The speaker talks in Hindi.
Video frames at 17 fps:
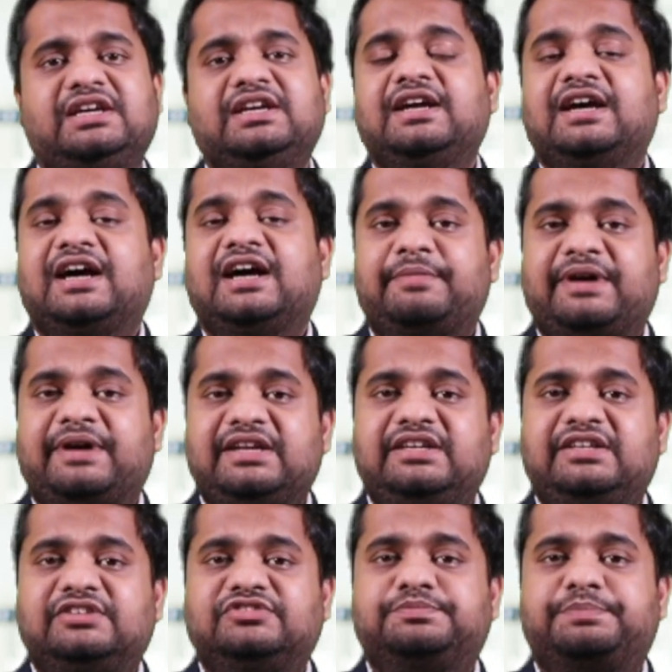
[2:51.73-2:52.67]
हमारी
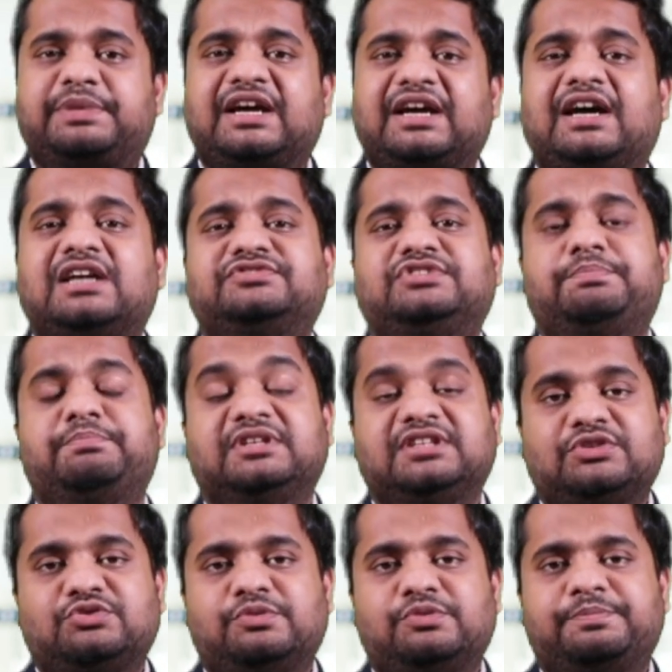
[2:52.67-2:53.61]
किस प्रकार से मदद
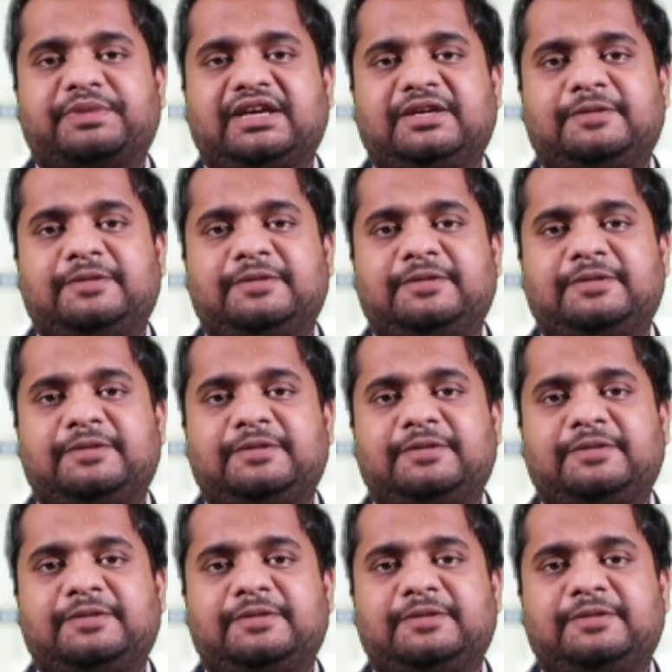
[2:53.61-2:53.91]
हो पाएगी